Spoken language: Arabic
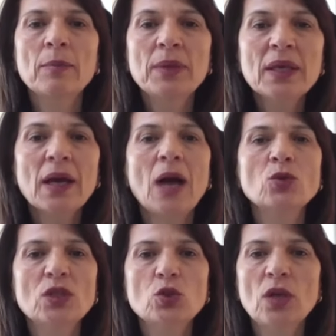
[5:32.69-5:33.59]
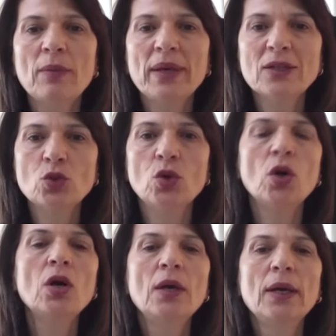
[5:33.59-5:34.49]
بعودته
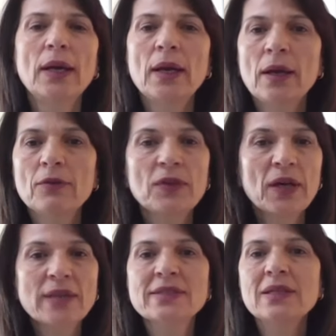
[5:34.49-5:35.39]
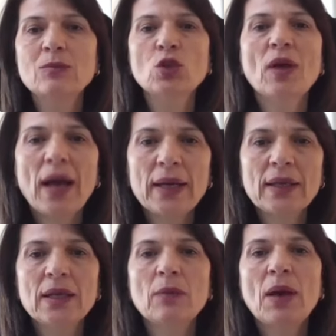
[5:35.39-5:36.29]
لبيته آه، في غزة
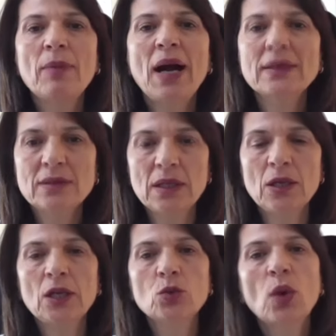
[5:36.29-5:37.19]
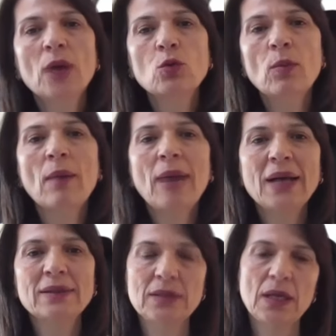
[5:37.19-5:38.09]
المتخيلة ما بعد العدوان وما
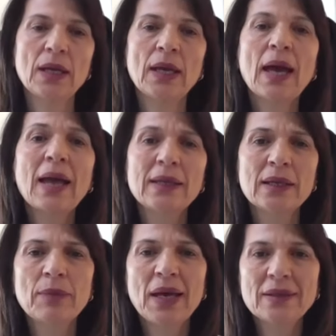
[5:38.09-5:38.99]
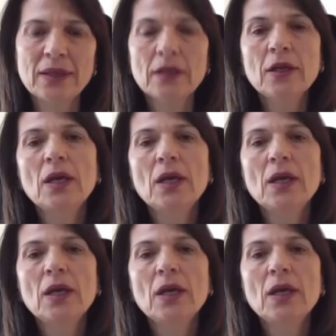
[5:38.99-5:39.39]
بعد آه، الإبادة